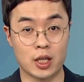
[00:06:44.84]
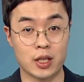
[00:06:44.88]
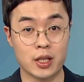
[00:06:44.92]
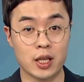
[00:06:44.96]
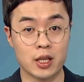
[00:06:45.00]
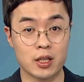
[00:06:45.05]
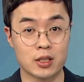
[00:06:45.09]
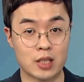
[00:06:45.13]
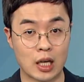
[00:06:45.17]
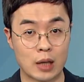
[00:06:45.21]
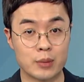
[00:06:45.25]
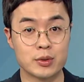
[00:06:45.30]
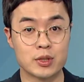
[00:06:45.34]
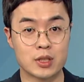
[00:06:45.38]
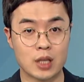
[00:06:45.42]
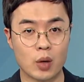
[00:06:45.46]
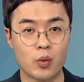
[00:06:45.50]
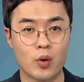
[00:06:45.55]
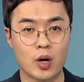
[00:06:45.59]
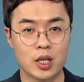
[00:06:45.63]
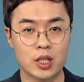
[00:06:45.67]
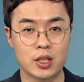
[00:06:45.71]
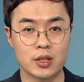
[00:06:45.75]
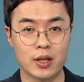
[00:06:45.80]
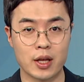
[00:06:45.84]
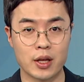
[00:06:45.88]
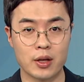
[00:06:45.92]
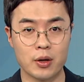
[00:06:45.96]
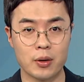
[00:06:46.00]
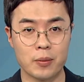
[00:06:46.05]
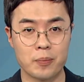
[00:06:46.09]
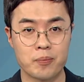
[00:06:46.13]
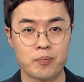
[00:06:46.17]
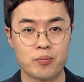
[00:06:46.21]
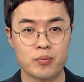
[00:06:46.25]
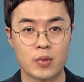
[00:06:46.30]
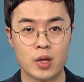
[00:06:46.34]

자리를 잡은 상황인데요.